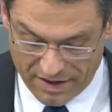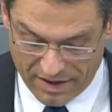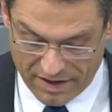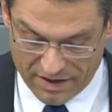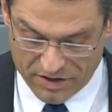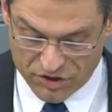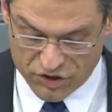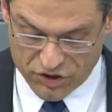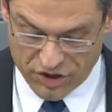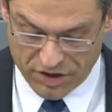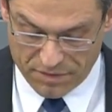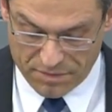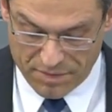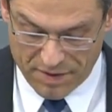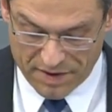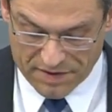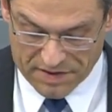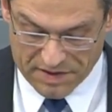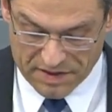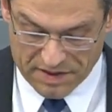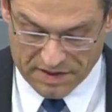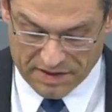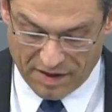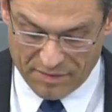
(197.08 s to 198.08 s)
entschied man
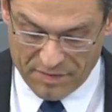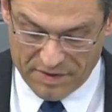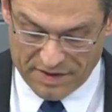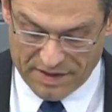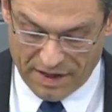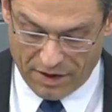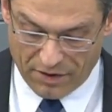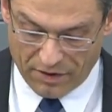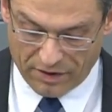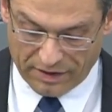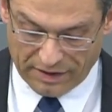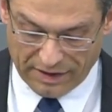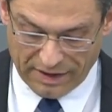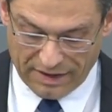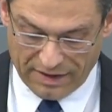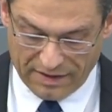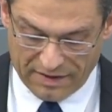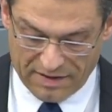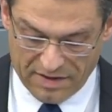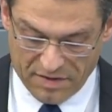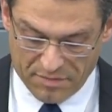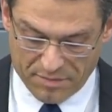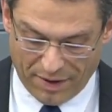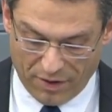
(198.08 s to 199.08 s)
sich damit auch
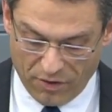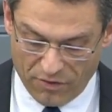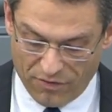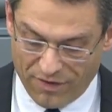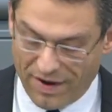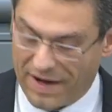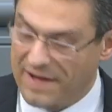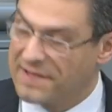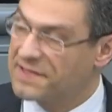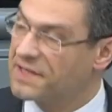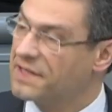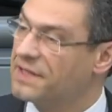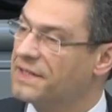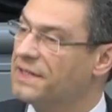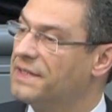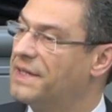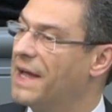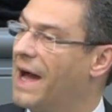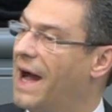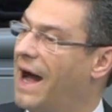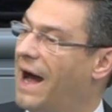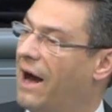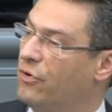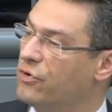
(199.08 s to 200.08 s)
gegen die Bauweise, die
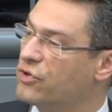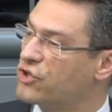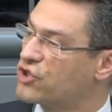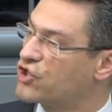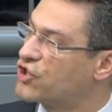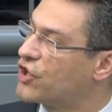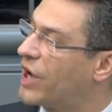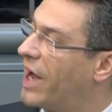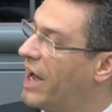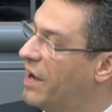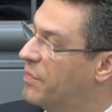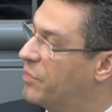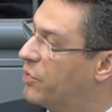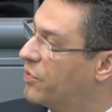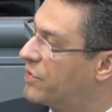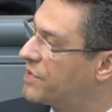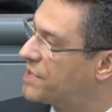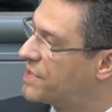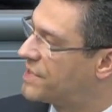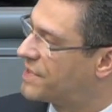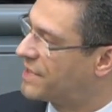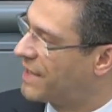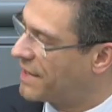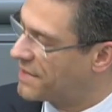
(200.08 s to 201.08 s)
der
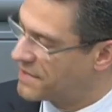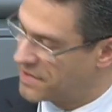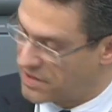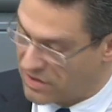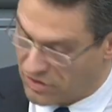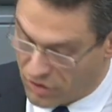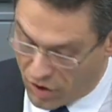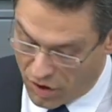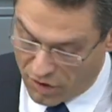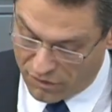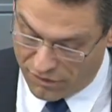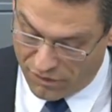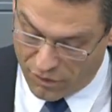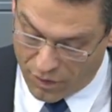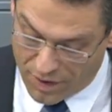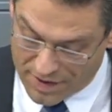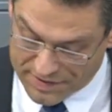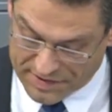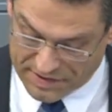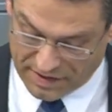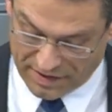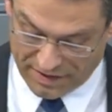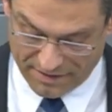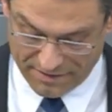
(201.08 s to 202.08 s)
Ausschreibungstext noch
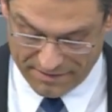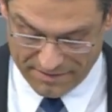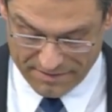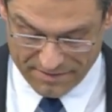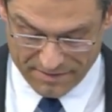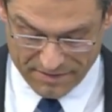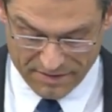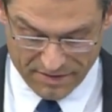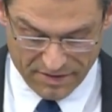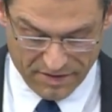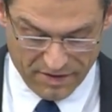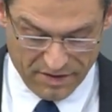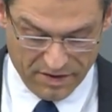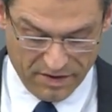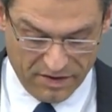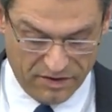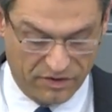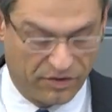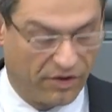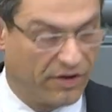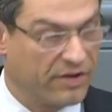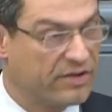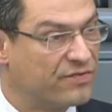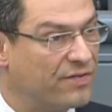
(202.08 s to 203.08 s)
vorsah?
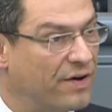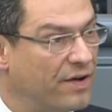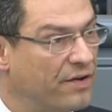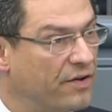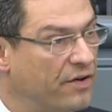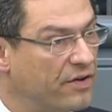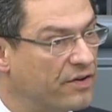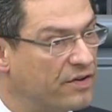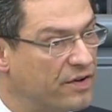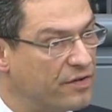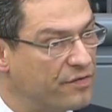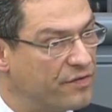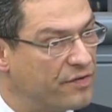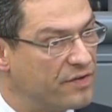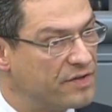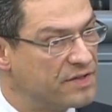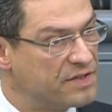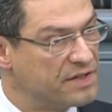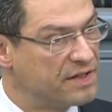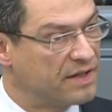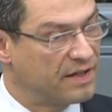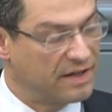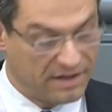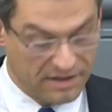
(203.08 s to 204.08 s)
Dort war noch davon
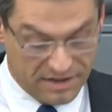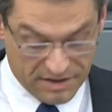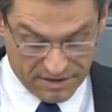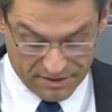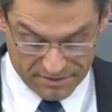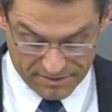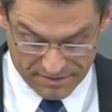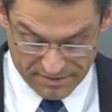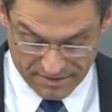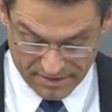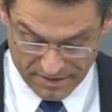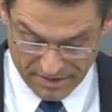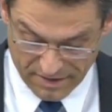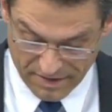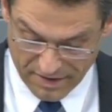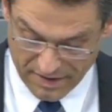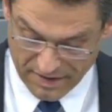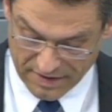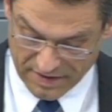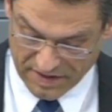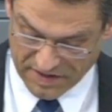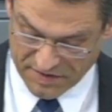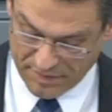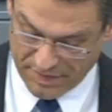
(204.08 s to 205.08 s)
die Rede,
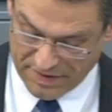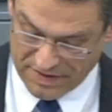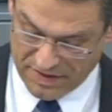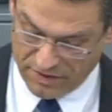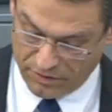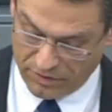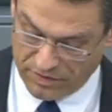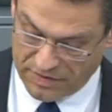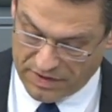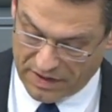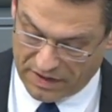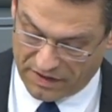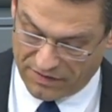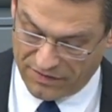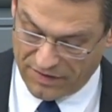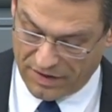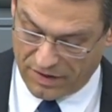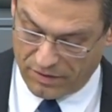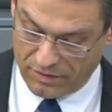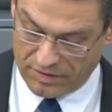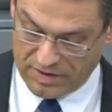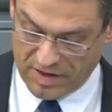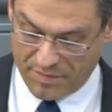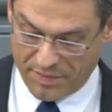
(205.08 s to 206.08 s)
dass man die
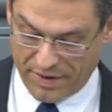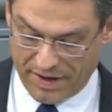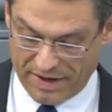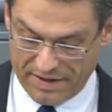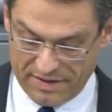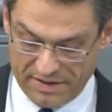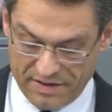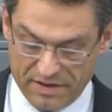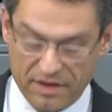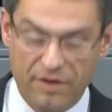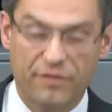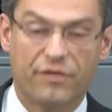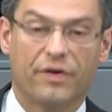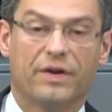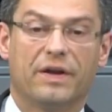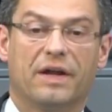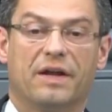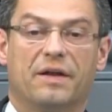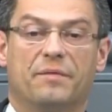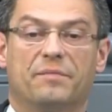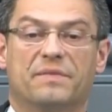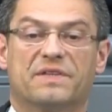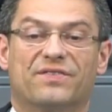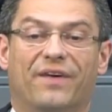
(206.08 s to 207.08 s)
Unterquerung der Bahnlinie von
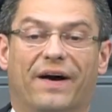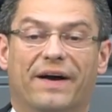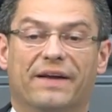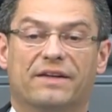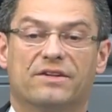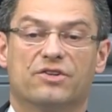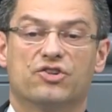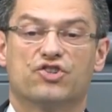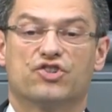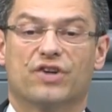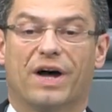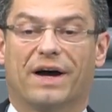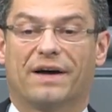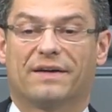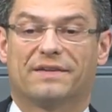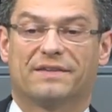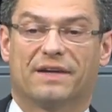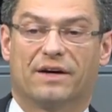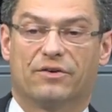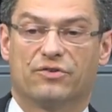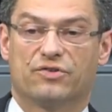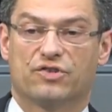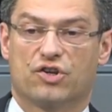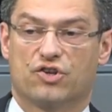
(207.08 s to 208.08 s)
einem zweiten
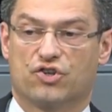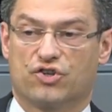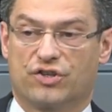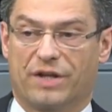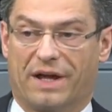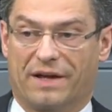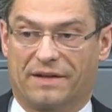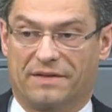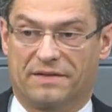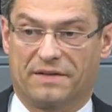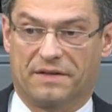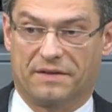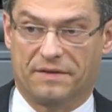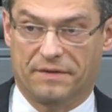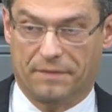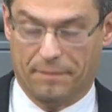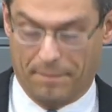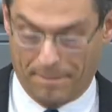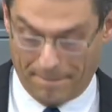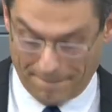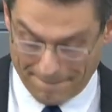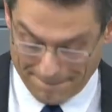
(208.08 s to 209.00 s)
Schacht aus startet.